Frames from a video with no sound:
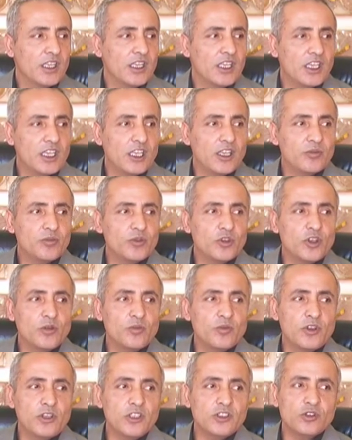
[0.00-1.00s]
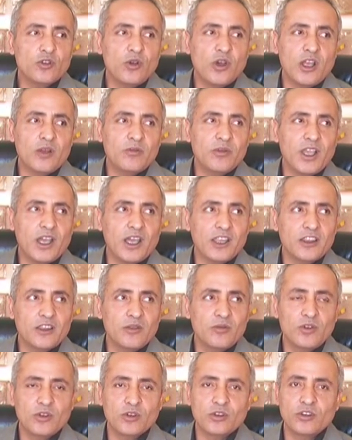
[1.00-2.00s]
e, propolis doğal bir
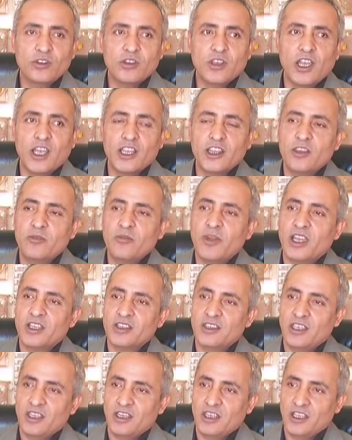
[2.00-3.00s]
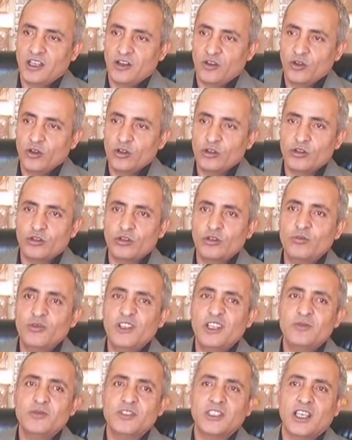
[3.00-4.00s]
antibiyotik, antibakteriyel olduğu
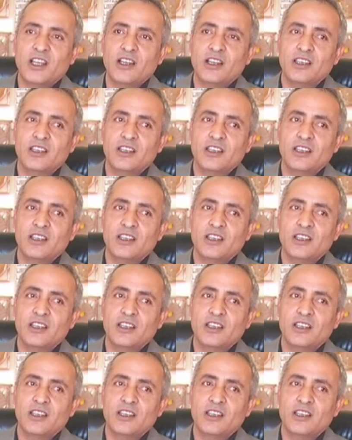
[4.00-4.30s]
bilimsel